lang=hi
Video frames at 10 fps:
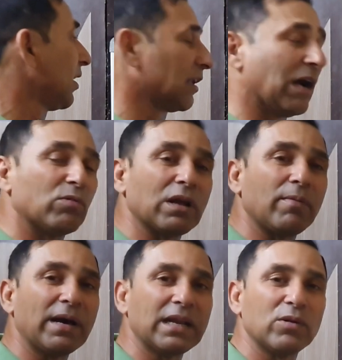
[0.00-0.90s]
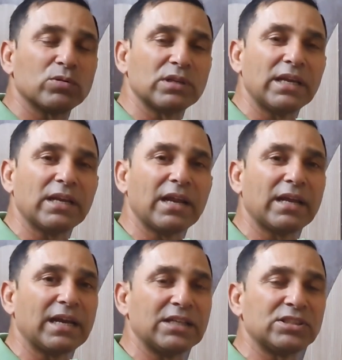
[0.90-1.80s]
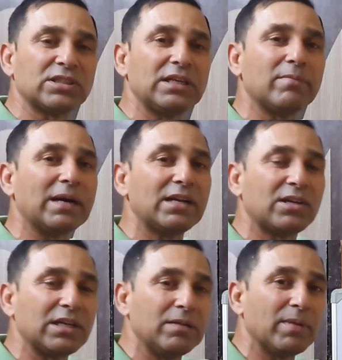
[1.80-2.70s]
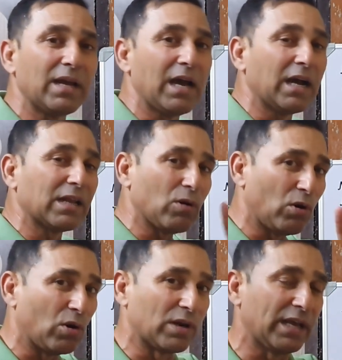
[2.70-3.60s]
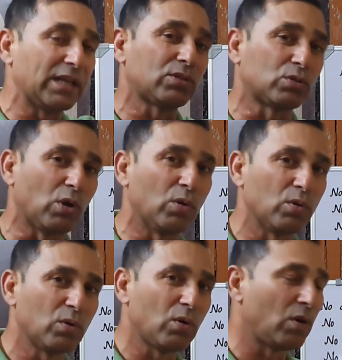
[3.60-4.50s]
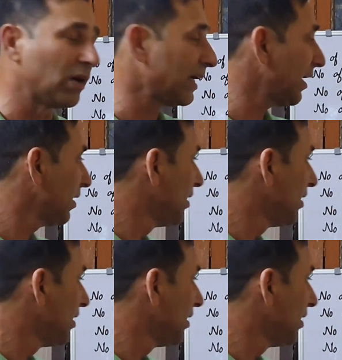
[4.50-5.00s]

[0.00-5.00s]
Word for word: राउंड हमारे उतने ही रहेंगे जितनी हमारी टीम है अगर ओड है तो ओके